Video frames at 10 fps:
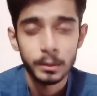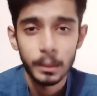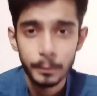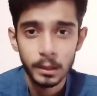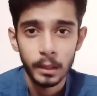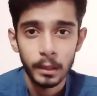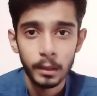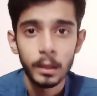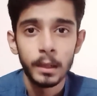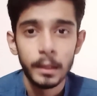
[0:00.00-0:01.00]
हम सब मिस
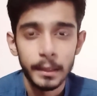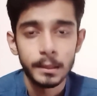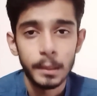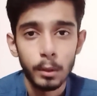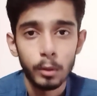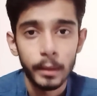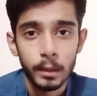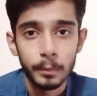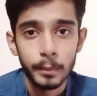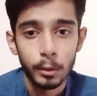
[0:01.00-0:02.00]
करेंगे इस टी ट्वेंटी
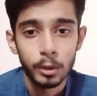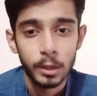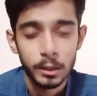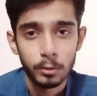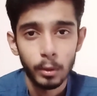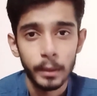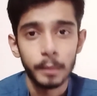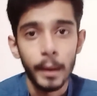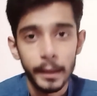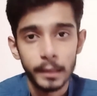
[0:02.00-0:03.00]
वर्ल्ड कप में क्योंकि जैसे रॉय
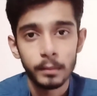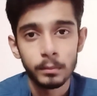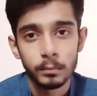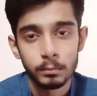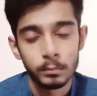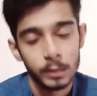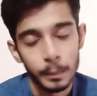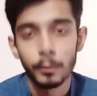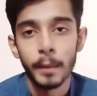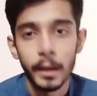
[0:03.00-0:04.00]
की बैटिंग जब
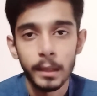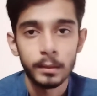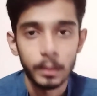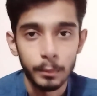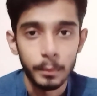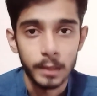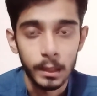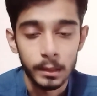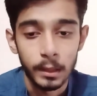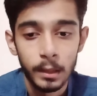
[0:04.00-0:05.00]
भी वो बैटिंग करते हैं हमें मज़ा
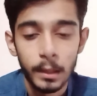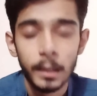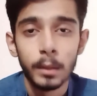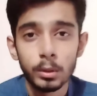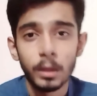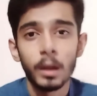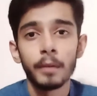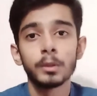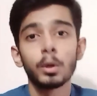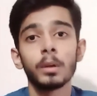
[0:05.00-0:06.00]
आता है उसके अलावा